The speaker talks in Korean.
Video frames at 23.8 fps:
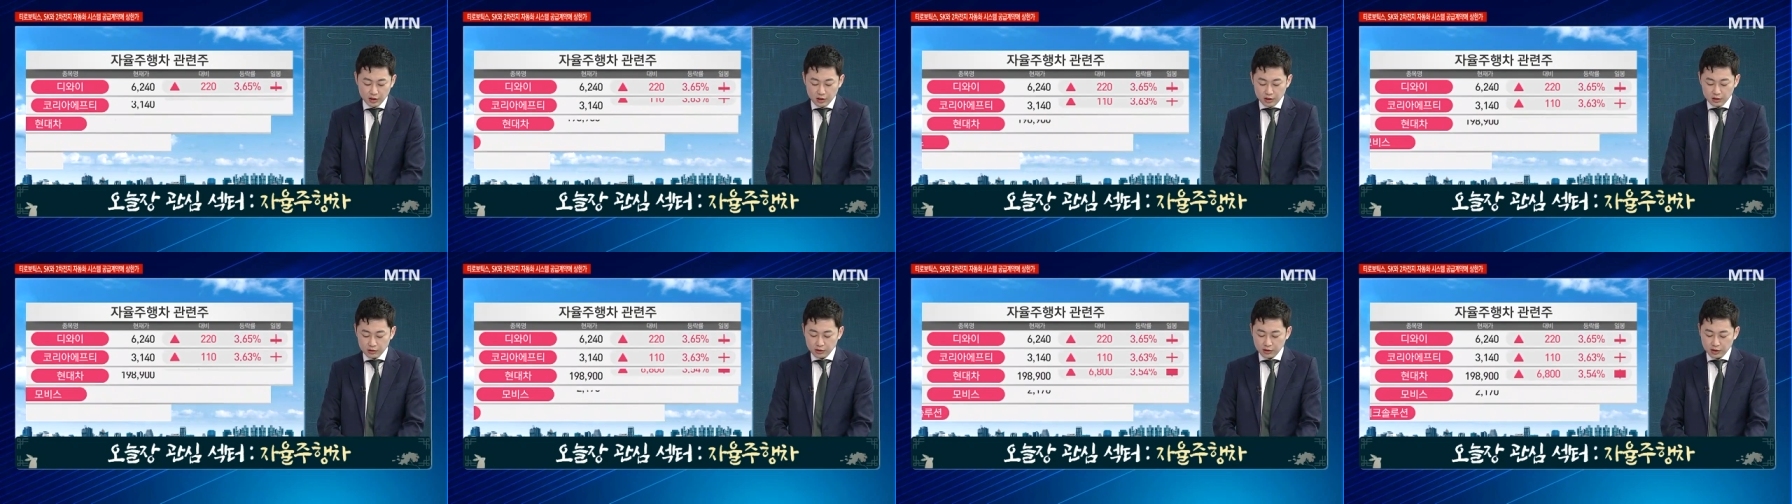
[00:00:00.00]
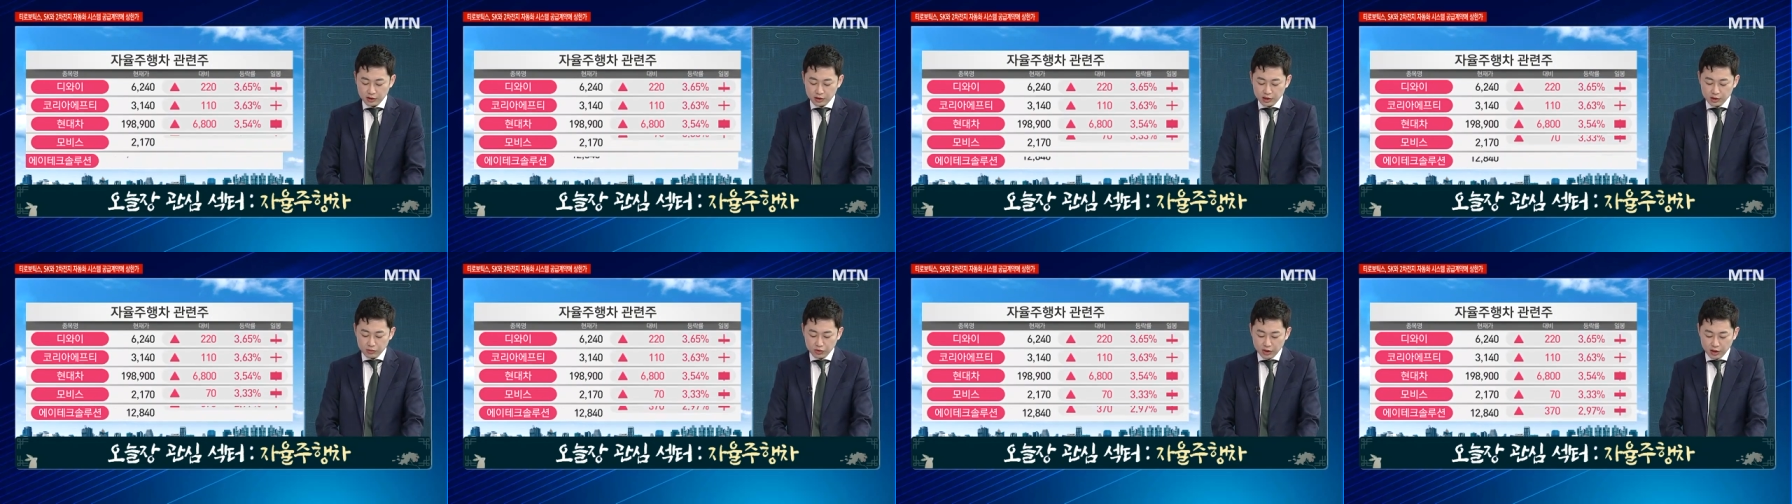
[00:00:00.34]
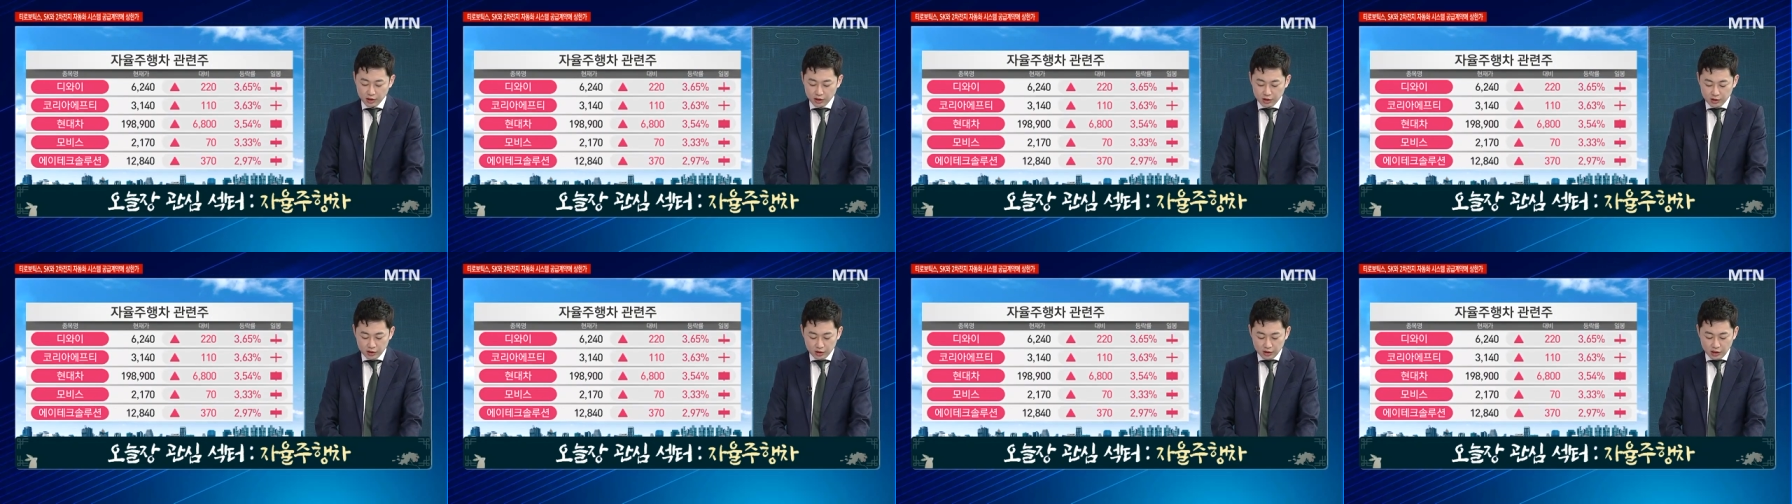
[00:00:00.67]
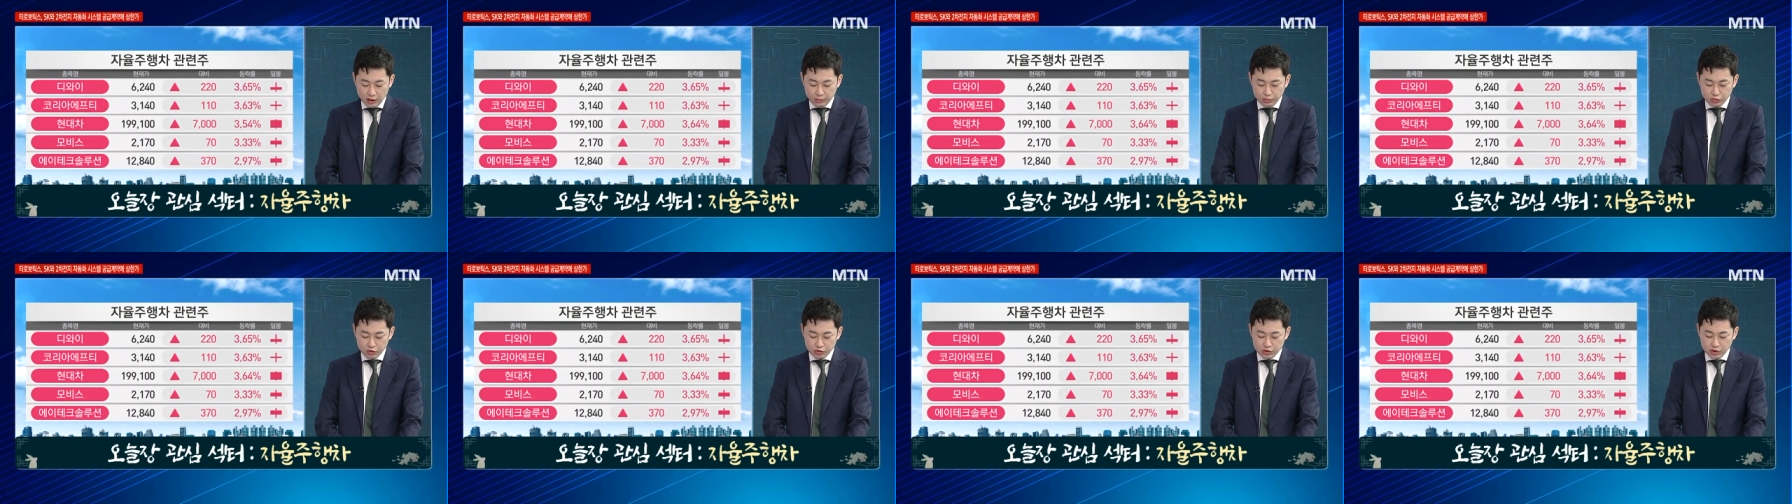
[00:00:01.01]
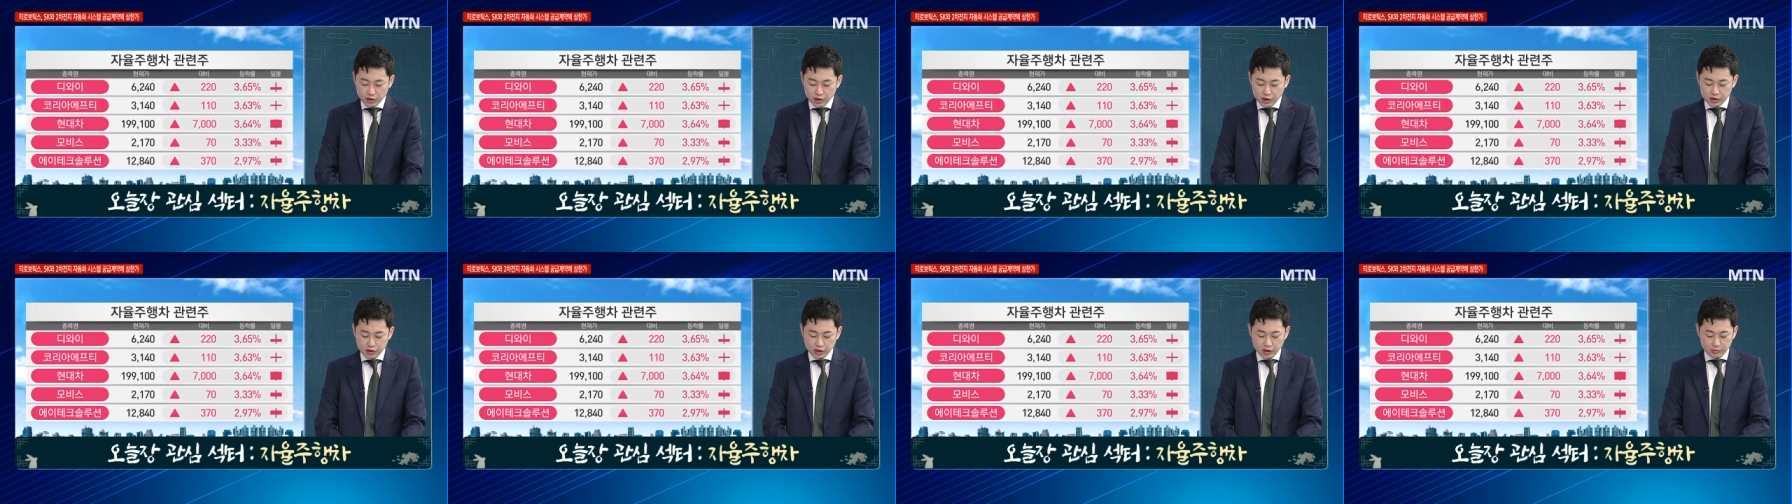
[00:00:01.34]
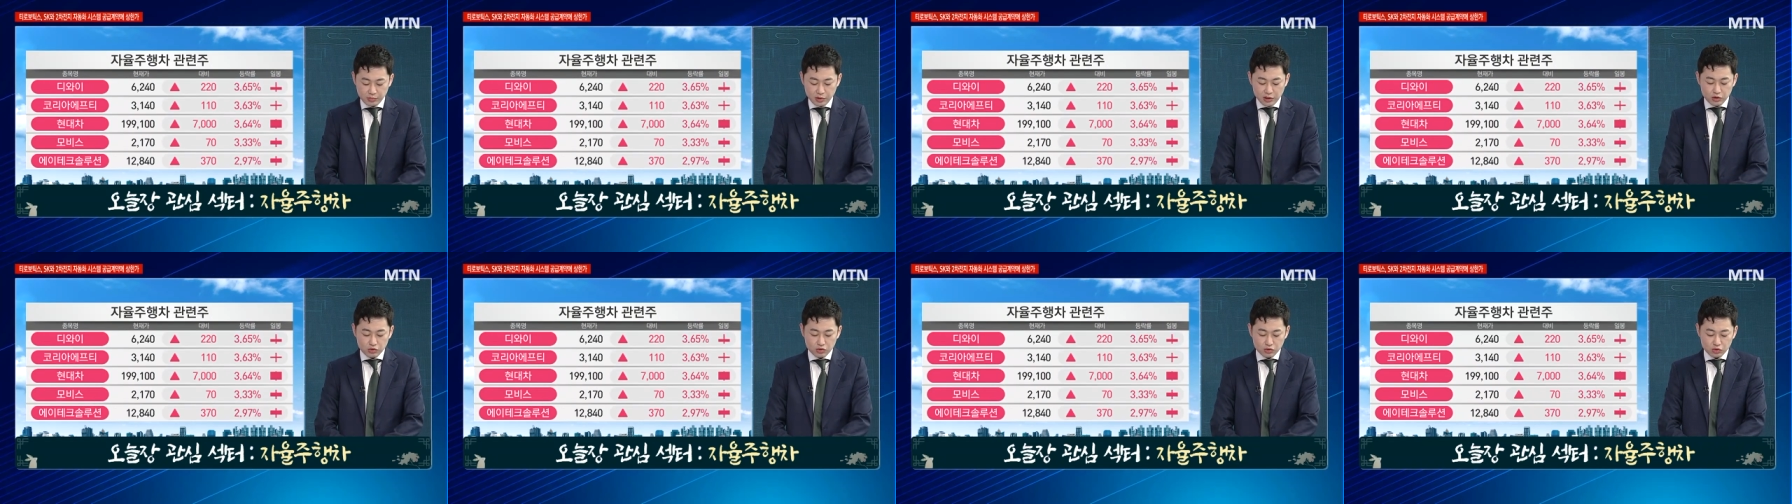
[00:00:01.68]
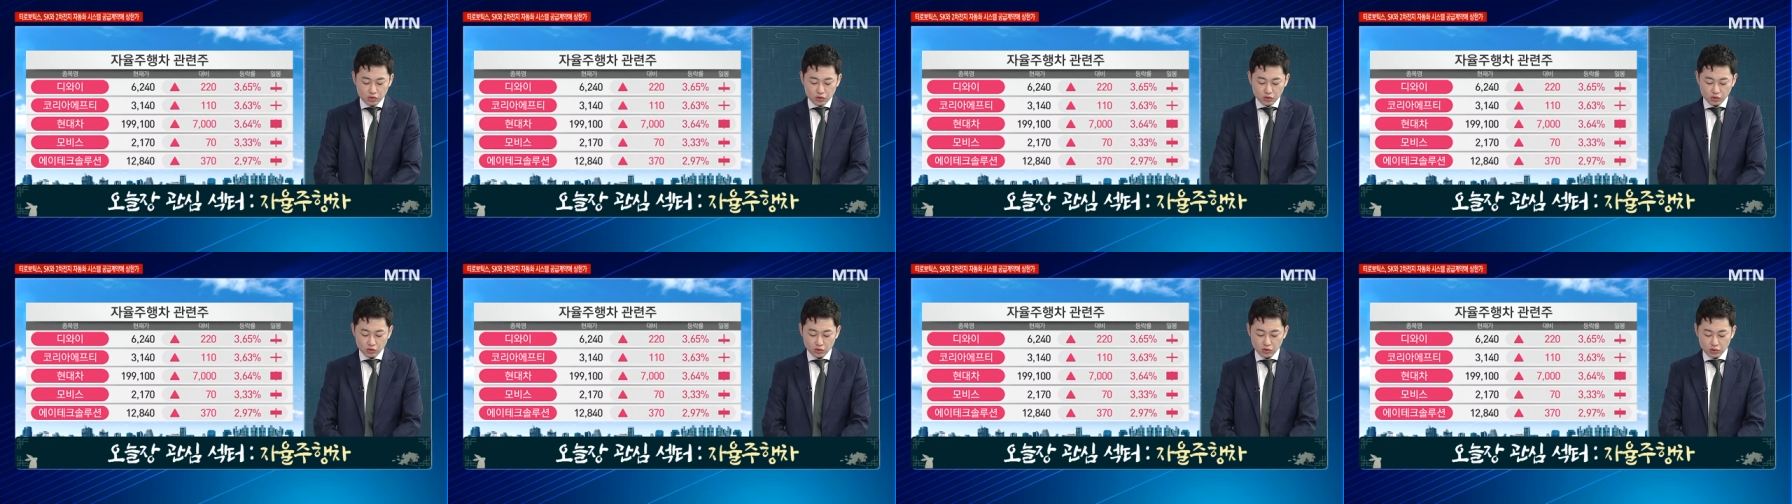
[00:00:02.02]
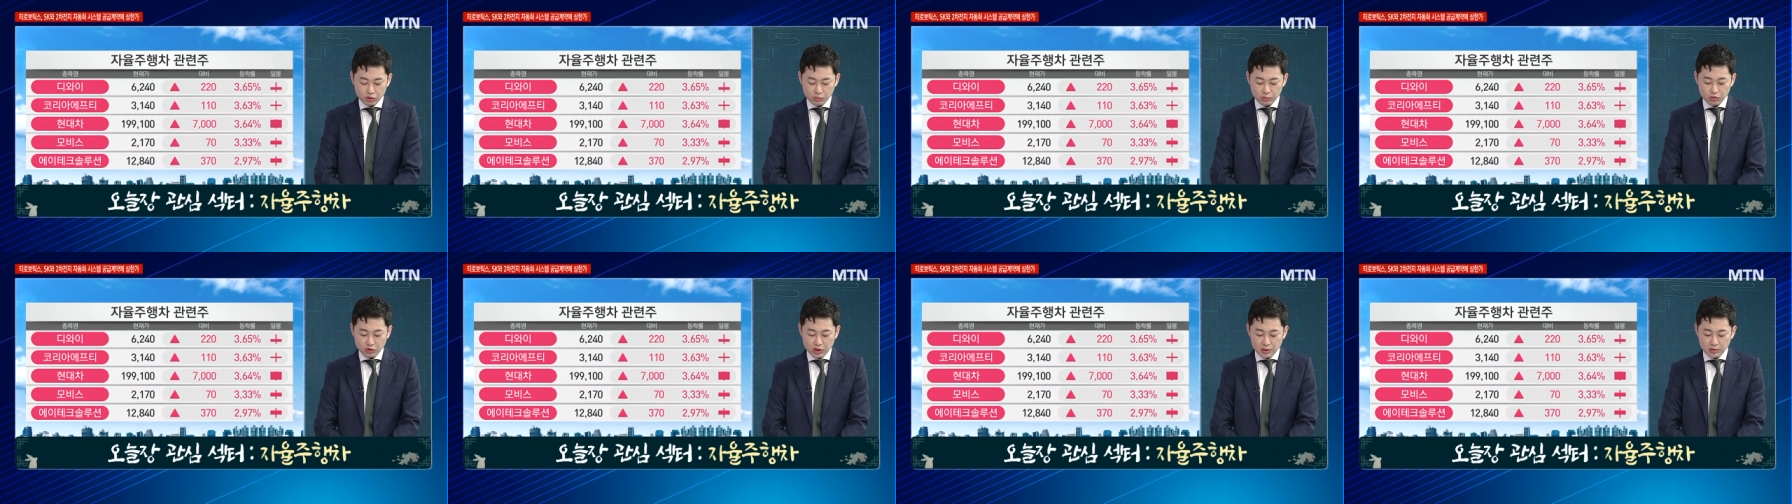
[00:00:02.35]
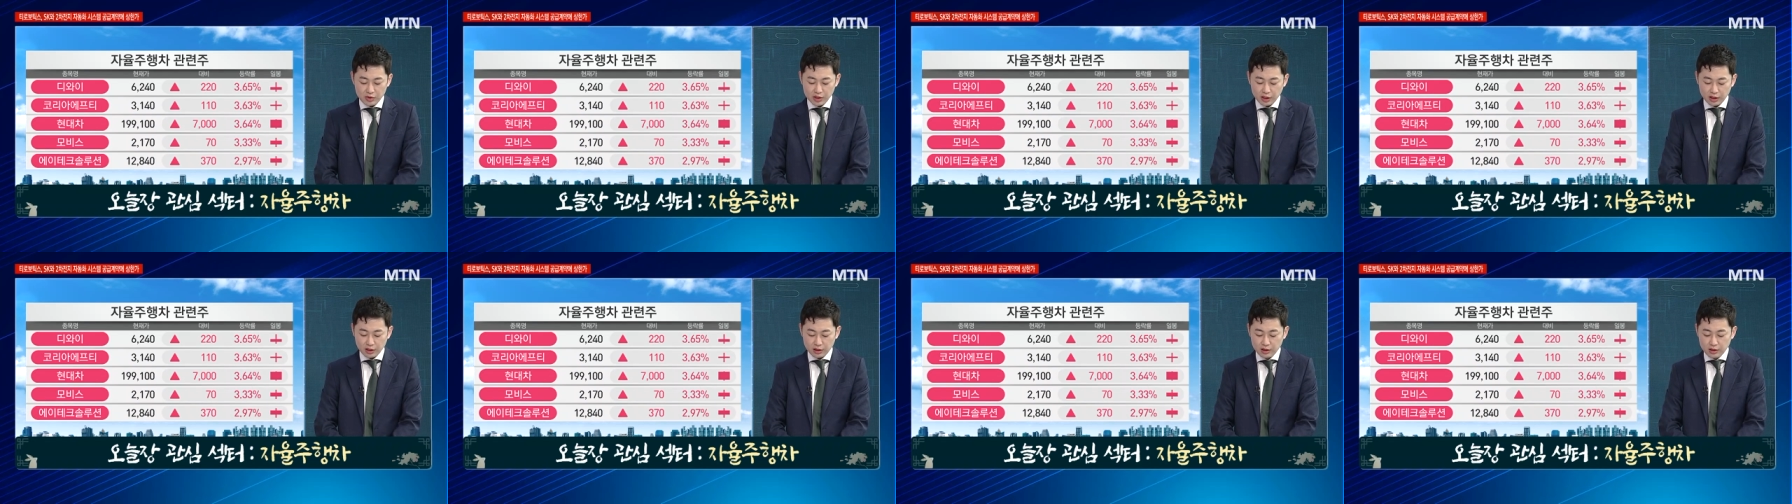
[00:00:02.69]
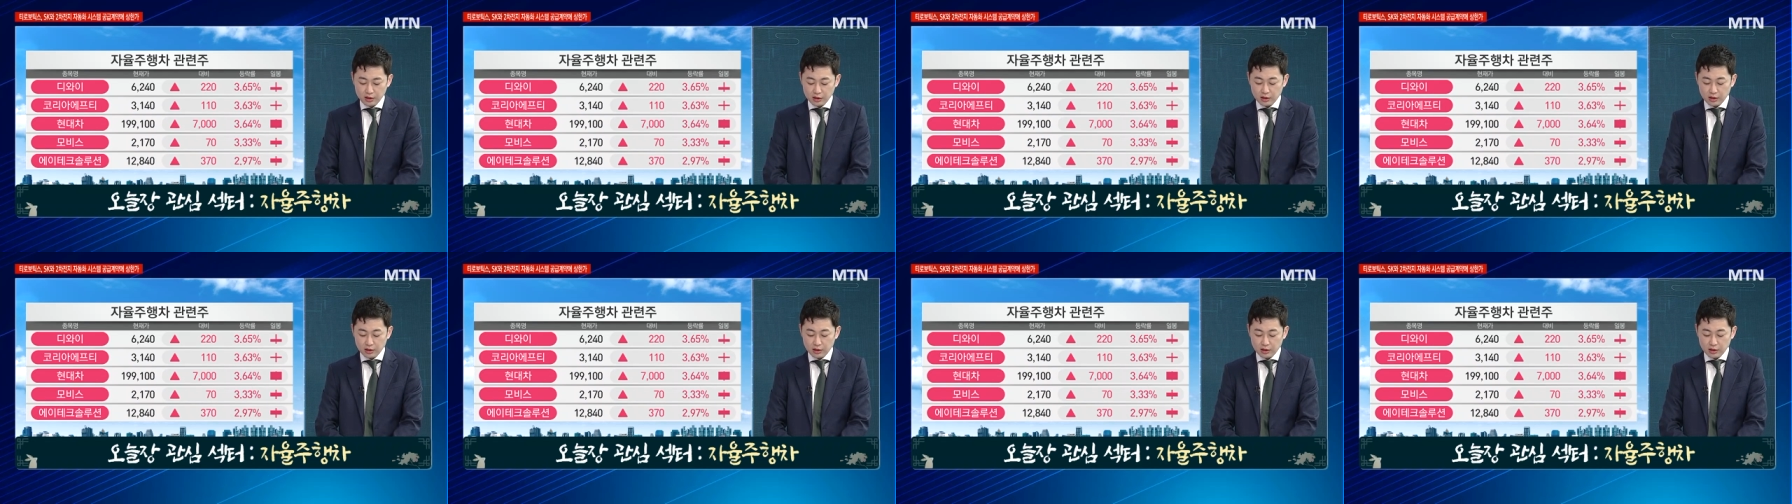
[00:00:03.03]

그렇기 때문에 앞으로 전기차에 필수적으로 포함이 될